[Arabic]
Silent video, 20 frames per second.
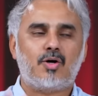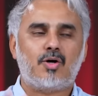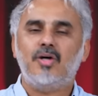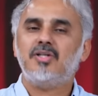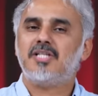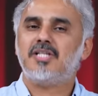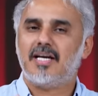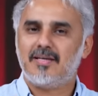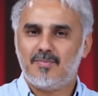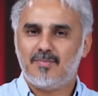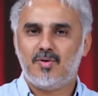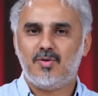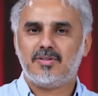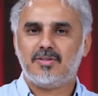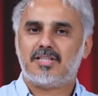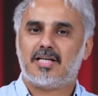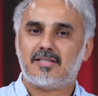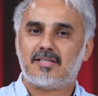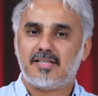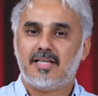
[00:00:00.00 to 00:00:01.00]
كوتش ايمون
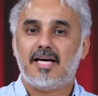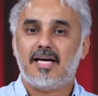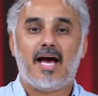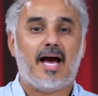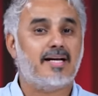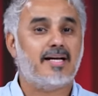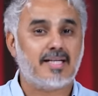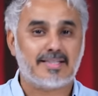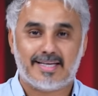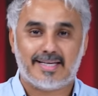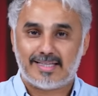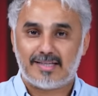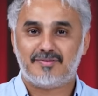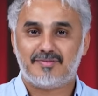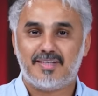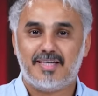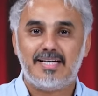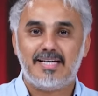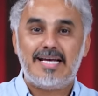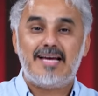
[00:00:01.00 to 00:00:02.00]
شخصيه انا
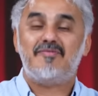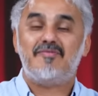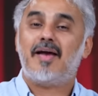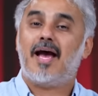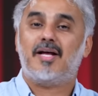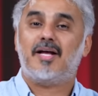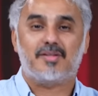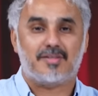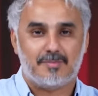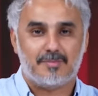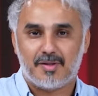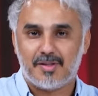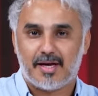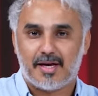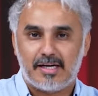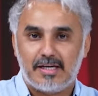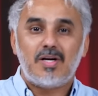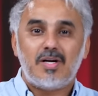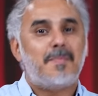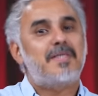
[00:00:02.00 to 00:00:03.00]
تعرفت عليها في هذا رمضان
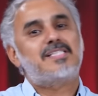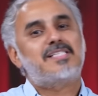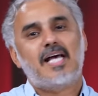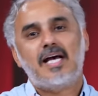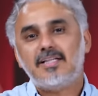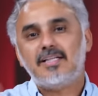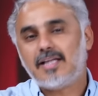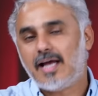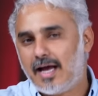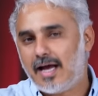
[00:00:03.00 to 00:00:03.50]
ولما سالت